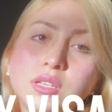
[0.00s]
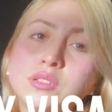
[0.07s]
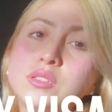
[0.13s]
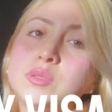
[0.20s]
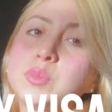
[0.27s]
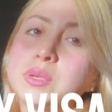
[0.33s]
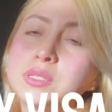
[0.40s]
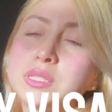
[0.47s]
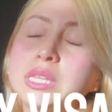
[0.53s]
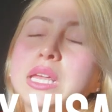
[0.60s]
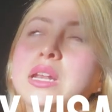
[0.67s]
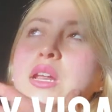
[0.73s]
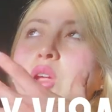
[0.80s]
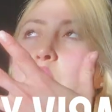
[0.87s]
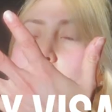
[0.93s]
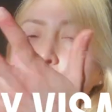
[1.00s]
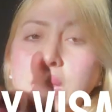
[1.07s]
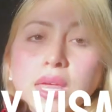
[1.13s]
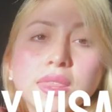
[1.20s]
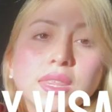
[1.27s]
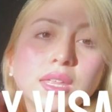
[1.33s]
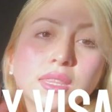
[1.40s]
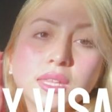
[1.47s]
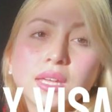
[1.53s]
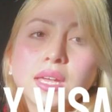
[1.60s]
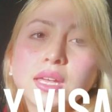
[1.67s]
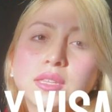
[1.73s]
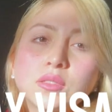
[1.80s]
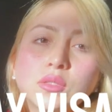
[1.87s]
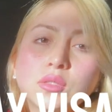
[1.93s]
Ellos pues te recomiendan de
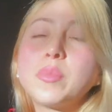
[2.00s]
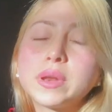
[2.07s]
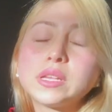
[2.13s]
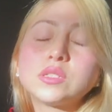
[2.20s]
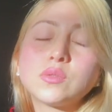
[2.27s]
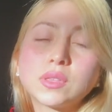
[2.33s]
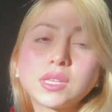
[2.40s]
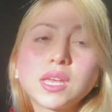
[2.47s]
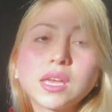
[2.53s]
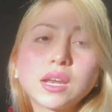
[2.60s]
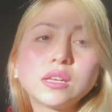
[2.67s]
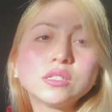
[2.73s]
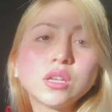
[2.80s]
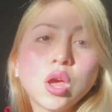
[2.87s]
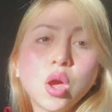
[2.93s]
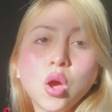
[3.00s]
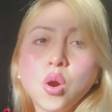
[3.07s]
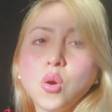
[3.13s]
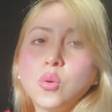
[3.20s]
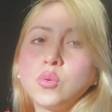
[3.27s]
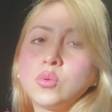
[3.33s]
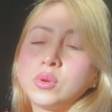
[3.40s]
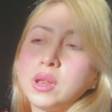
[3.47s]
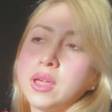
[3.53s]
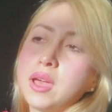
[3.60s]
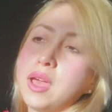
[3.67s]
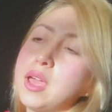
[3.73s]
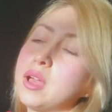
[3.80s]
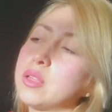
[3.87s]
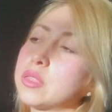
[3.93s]
que por eso adquieras
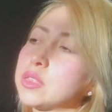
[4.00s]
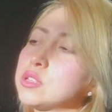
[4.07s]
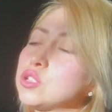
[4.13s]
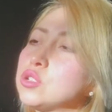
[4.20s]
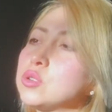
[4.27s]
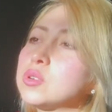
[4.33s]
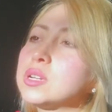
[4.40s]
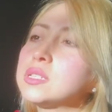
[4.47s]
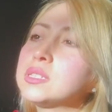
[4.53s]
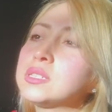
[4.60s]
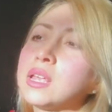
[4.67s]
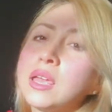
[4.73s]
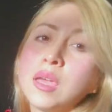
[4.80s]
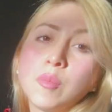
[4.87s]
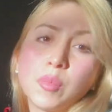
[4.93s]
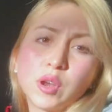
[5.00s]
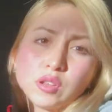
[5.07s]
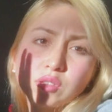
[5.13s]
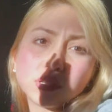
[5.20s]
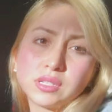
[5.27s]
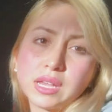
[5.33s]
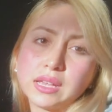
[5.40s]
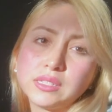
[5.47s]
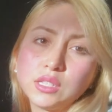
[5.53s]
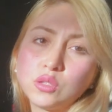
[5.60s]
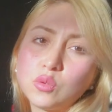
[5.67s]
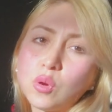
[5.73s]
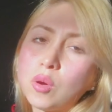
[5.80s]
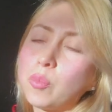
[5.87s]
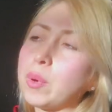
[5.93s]
una health insurance, pero eso ya si
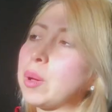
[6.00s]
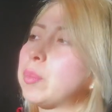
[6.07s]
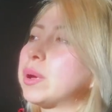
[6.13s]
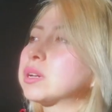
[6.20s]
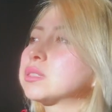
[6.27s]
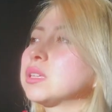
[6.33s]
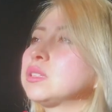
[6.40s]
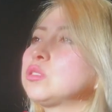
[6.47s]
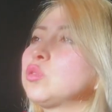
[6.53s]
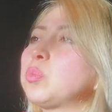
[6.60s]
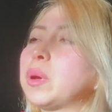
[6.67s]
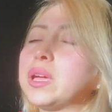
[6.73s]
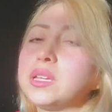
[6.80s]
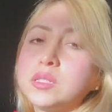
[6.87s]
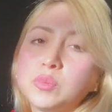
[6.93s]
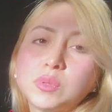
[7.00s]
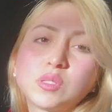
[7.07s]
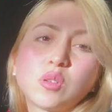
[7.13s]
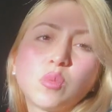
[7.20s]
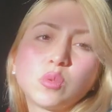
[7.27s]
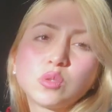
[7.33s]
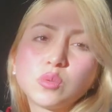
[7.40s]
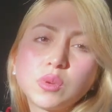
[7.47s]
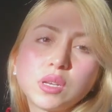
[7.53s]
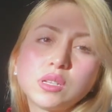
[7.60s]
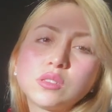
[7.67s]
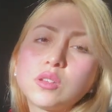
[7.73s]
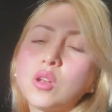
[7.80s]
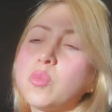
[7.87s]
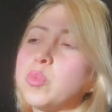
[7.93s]
tú aparte en tu país, pues como tú
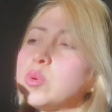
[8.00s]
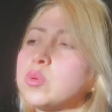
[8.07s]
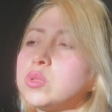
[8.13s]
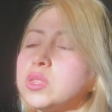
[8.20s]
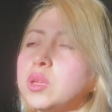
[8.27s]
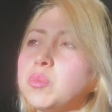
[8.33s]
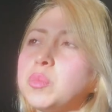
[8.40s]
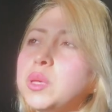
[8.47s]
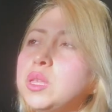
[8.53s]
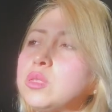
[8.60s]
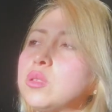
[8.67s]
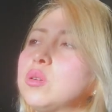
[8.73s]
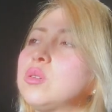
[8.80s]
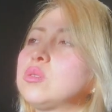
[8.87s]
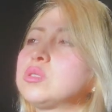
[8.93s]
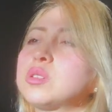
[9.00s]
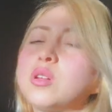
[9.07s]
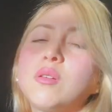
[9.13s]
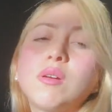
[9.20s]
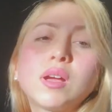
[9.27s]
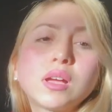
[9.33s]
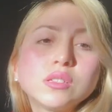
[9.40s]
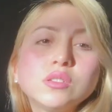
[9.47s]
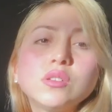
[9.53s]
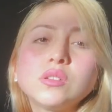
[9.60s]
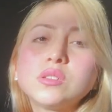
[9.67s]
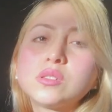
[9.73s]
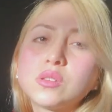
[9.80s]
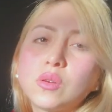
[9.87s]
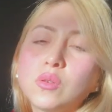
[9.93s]
vienes solo por un tiempito, solo
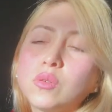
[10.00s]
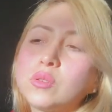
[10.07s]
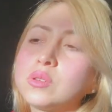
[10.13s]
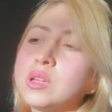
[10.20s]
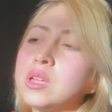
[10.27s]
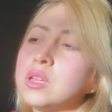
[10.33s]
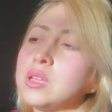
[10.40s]
vacaciones o